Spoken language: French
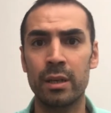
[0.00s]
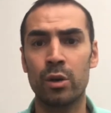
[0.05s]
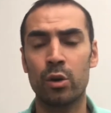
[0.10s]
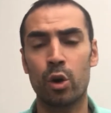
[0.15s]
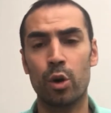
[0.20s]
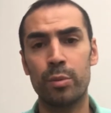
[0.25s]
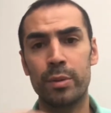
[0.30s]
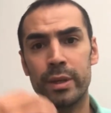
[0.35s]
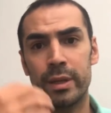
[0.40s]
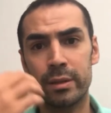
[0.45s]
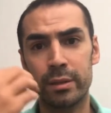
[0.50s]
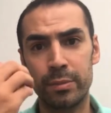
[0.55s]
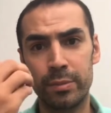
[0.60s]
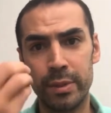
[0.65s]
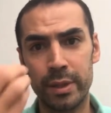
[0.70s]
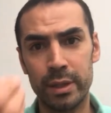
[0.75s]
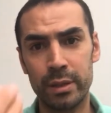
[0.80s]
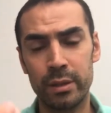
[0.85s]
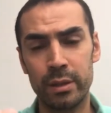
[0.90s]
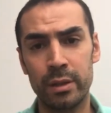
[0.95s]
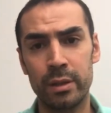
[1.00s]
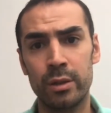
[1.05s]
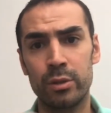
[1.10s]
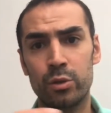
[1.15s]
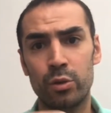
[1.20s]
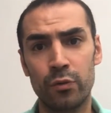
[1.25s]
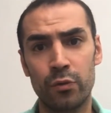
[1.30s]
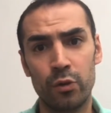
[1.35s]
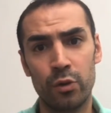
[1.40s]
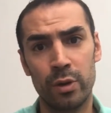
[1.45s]
Combien de biens
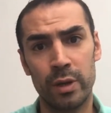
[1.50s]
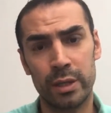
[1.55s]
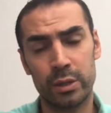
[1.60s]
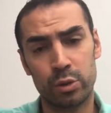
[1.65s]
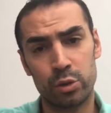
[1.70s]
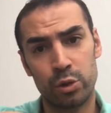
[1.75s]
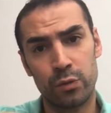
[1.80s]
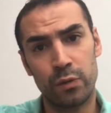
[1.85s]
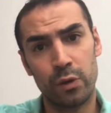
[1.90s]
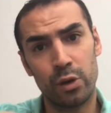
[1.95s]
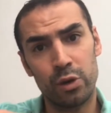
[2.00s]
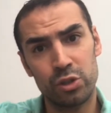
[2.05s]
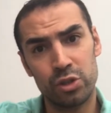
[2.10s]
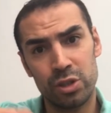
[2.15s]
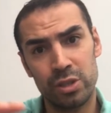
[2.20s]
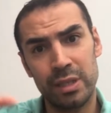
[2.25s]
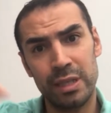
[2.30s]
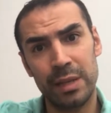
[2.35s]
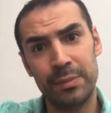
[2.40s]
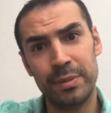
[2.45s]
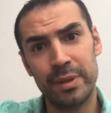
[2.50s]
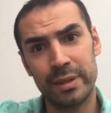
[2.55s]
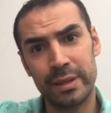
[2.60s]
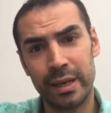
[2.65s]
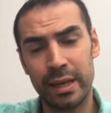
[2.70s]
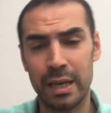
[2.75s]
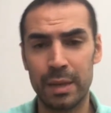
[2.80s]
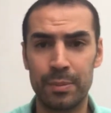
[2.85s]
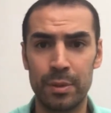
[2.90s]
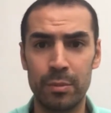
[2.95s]
tu veux Est-ce que tu veux enchaîner les biens
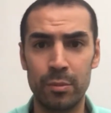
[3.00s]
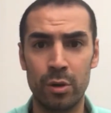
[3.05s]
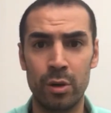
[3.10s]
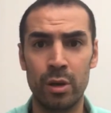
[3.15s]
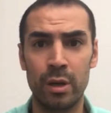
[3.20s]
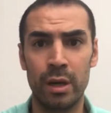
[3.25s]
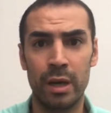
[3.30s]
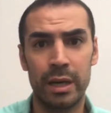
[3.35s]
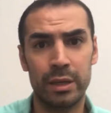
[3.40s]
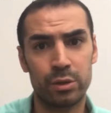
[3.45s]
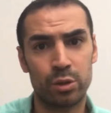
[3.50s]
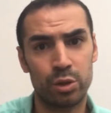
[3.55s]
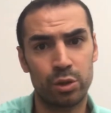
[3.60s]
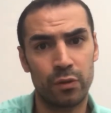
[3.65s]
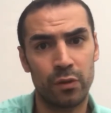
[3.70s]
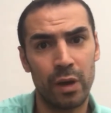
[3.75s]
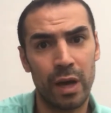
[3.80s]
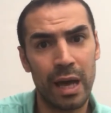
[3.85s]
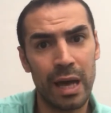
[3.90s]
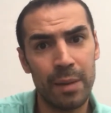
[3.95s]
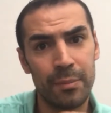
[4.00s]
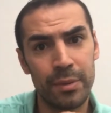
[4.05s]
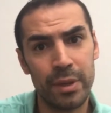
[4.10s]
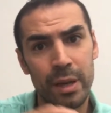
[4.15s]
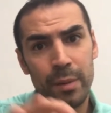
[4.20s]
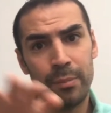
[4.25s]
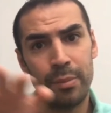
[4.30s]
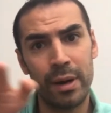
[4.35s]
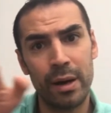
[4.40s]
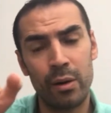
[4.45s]
très rapidement Est-ce que tu veux un
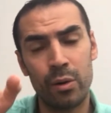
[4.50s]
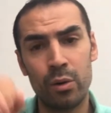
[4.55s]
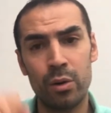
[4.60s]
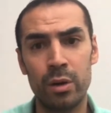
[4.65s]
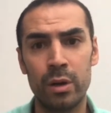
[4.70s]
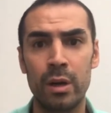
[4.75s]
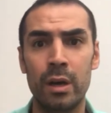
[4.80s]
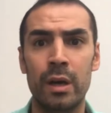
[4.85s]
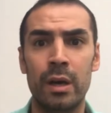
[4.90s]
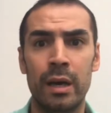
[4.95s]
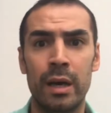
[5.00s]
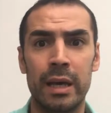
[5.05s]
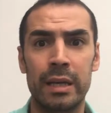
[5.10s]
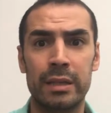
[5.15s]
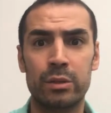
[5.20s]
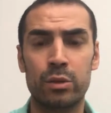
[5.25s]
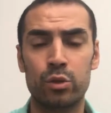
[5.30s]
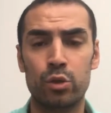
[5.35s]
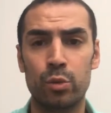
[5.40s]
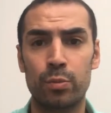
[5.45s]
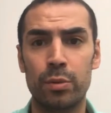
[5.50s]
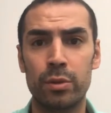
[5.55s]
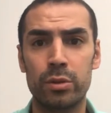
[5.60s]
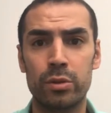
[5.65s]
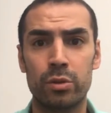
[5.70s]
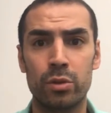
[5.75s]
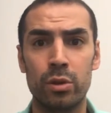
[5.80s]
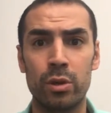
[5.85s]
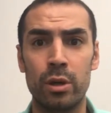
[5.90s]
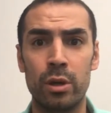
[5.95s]
bien par an est-ce que tu penses
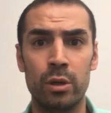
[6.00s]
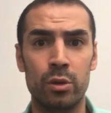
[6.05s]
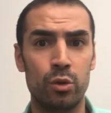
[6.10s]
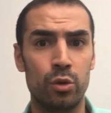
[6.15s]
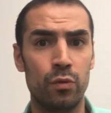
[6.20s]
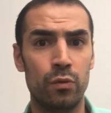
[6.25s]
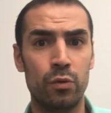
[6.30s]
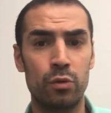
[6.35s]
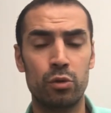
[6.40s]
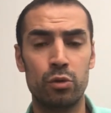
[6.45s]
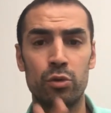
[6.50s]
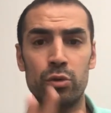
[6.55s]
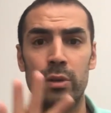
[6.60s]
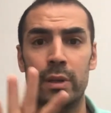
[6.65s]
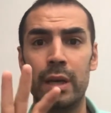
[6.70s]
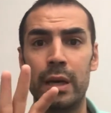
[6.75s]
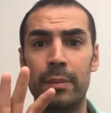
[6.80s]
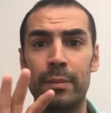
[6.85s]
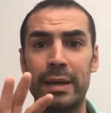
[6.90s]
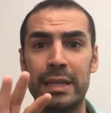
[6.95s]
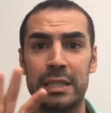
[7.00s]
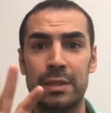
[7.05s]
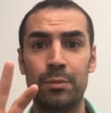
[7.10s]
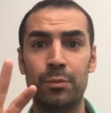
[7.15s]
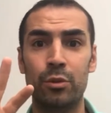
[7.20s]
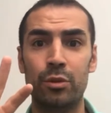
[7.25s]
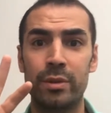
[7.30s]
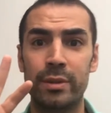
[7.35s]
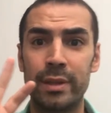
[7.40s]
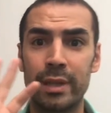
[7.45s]
que tu veux te donner un
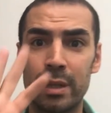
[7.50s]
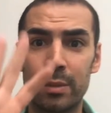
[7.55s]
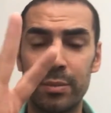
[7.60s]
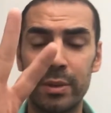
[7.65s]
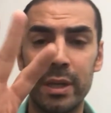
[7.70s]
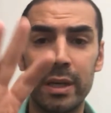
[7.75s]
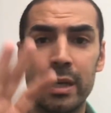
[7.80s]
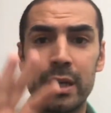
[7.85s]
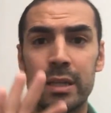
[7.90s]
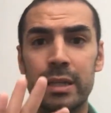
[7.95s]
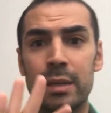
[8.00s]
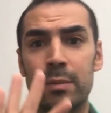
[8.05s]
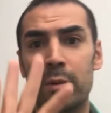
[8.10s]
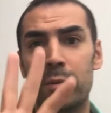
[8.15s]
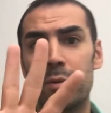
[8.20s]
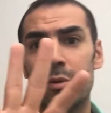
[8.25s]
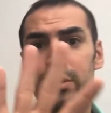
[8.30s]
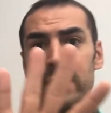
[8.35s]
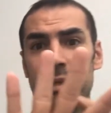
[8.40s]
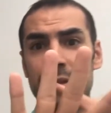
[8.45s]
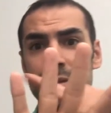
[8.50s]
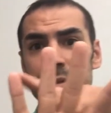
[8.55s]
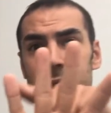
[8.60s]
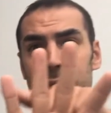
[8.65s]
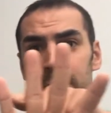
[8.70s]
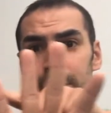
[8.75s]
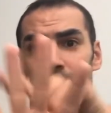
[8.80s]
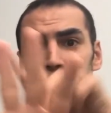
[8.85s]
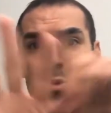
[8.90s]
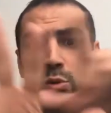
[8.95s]
maximum de 5 biens et dès le moment où tu as
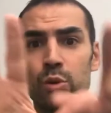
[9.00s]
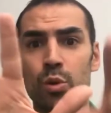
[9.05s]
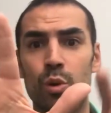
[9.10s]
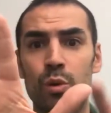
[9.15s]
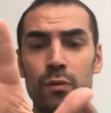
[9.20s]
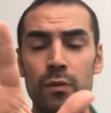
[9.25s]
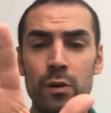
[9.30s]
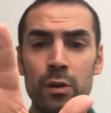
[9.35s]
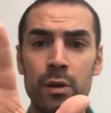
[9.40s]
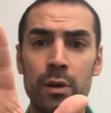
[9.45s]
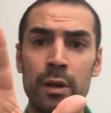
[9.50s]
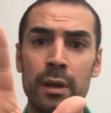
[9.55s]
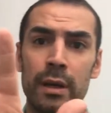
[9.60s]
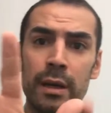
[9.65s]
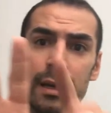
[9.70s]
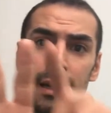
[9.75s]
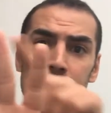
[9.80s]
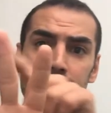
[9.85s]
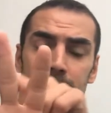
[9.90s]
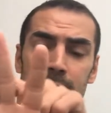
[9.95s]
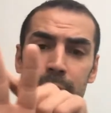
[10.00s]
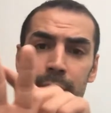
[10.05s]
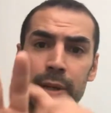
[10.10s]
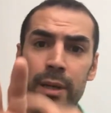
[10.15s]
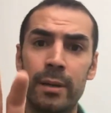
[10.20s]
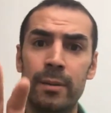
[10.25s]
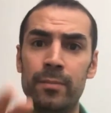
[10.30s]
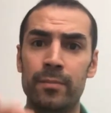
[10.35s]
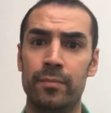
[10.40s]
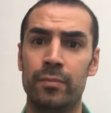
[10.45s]
5 biens, tu revends l'un des
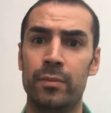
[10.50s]
biens